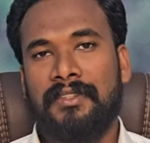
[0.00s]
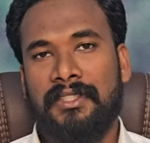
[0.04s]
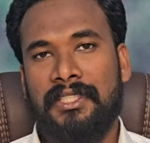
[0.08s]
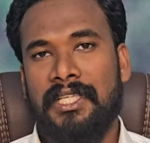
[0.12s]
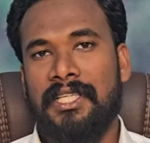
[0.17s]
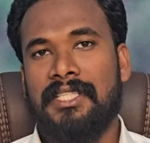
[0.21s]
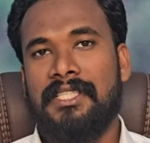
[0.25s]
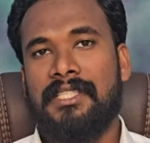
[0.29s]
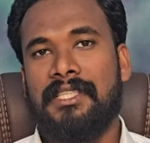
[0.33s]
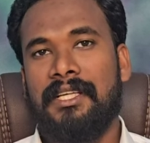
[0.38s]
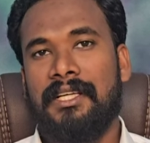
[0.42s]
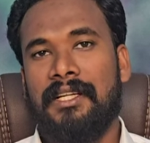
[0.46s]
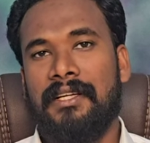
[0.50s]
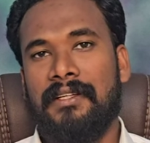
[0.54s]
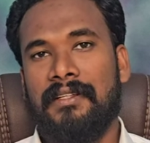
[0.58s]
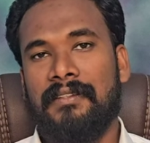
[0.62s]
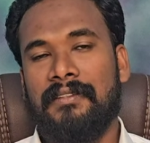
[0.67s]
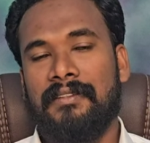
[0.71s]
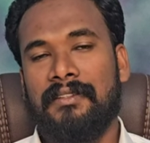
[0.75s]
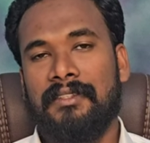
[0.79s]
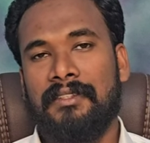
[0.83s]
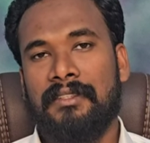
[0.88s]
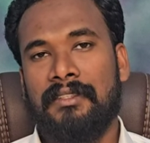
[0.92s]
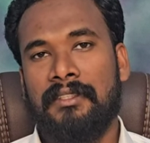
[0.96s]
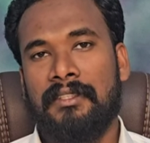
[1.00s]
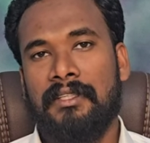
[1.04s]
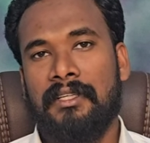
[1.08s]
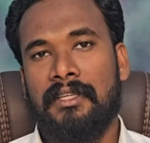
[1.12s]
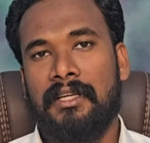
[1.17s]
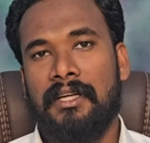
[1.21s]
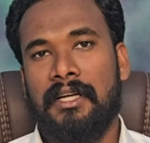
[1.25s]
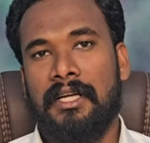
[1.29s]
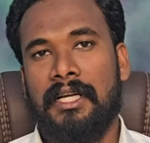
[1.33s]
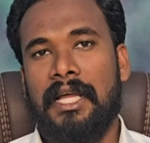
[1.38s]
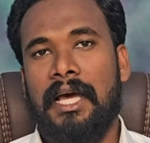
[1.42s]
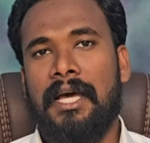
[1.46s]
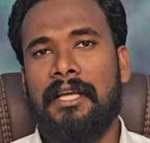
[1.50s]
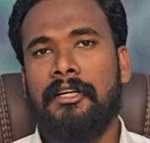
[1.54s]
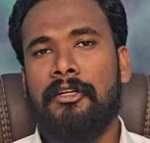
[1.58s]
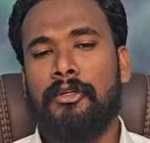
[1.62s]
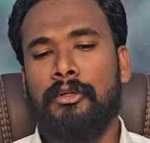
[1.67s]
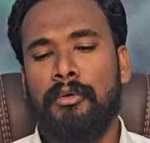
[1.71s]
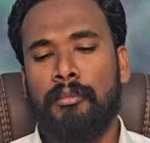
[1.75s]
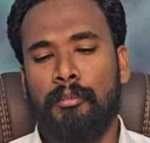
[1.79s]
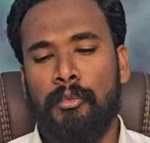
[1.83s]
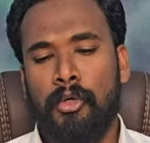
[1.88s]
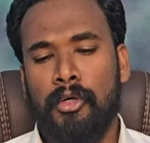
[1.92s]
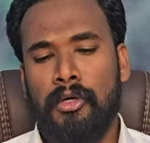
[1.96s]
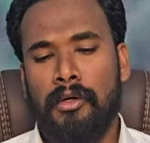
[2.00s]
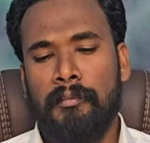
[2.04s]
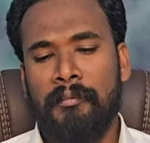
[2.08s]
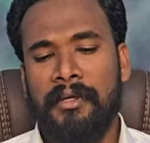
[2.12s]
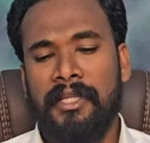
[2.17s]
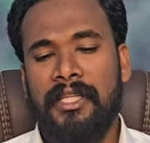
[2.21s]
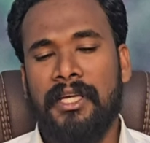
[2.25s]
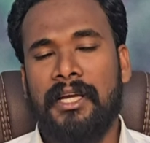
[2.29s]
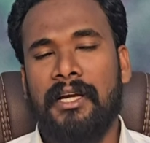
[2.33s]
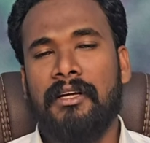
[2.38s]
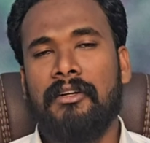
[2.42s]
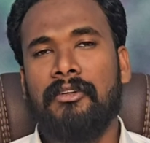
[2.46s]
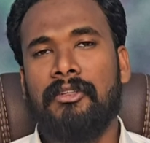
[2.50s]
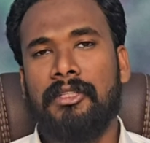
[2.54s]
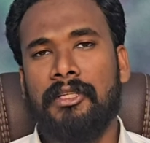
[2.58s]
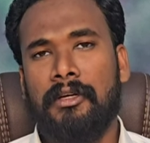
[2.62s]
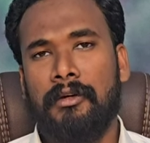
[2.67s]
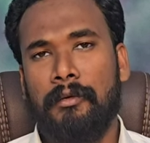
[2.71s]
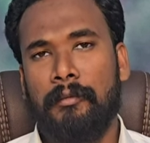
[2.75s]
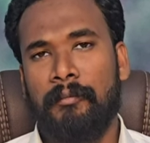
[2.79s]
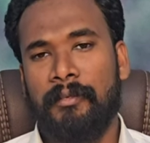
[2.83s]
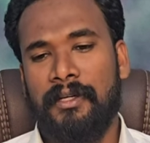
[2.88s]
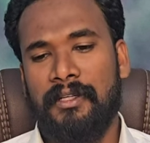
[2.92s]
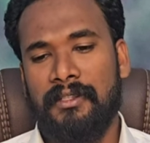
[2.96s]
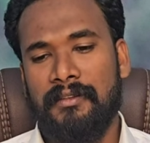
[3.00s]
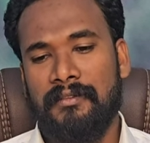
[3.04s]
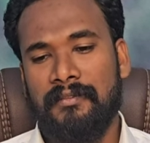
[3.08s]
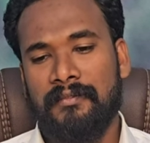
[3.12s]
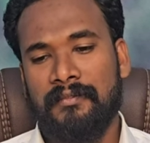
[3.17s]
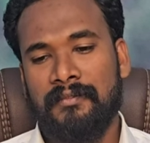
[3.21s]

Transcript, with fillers: చేస్తాడా నాన్నను ముఖం మీద కడుగుతావమ్మా